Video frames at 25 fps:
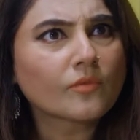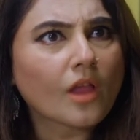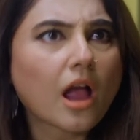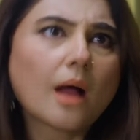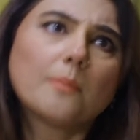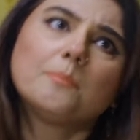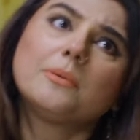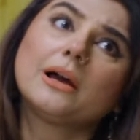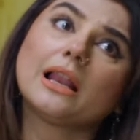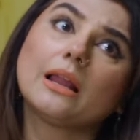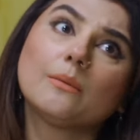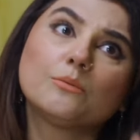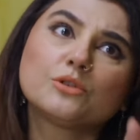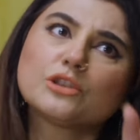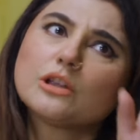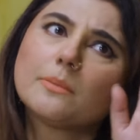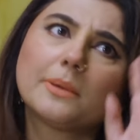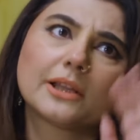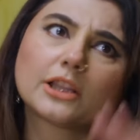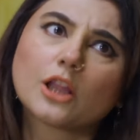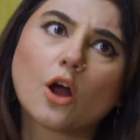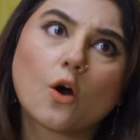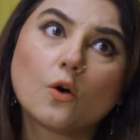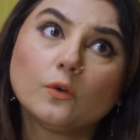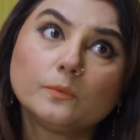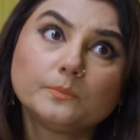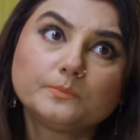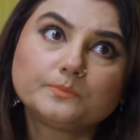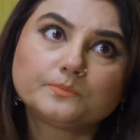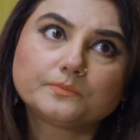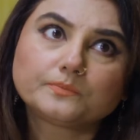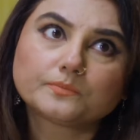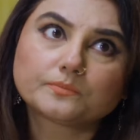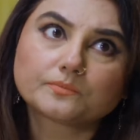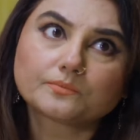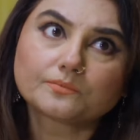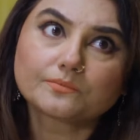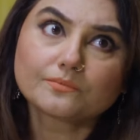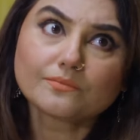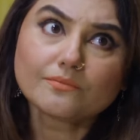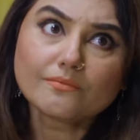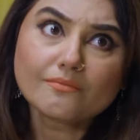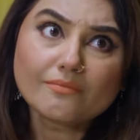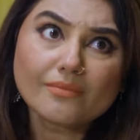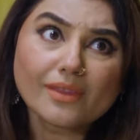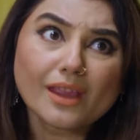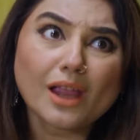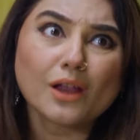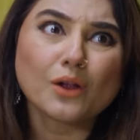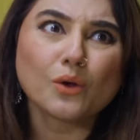अब भला मुझे बताओ
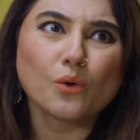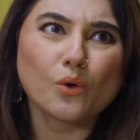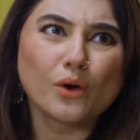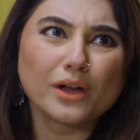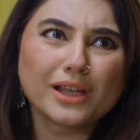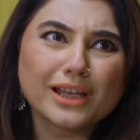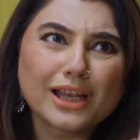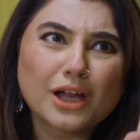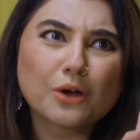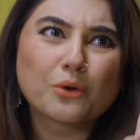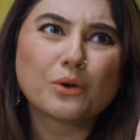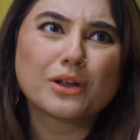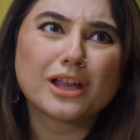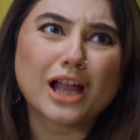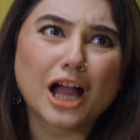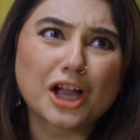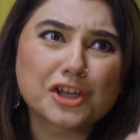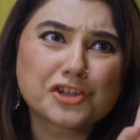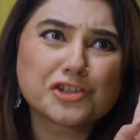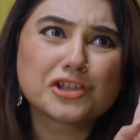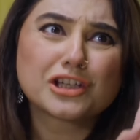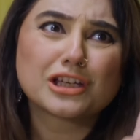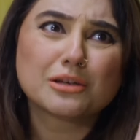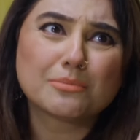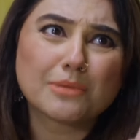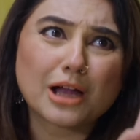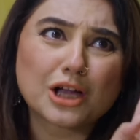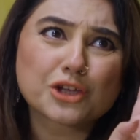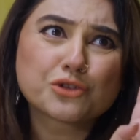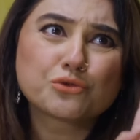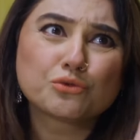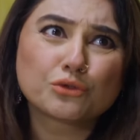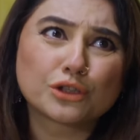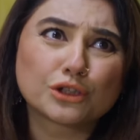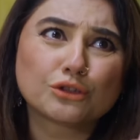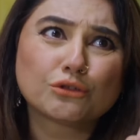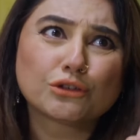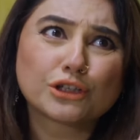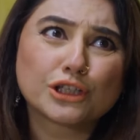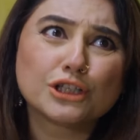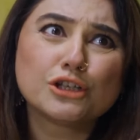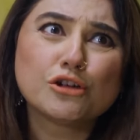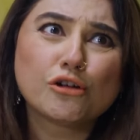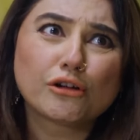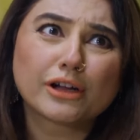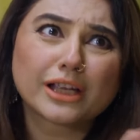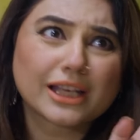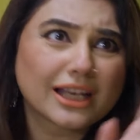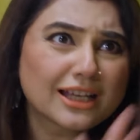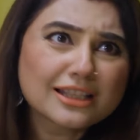कोई ना कोई आशिकी माशुकी तो की होगी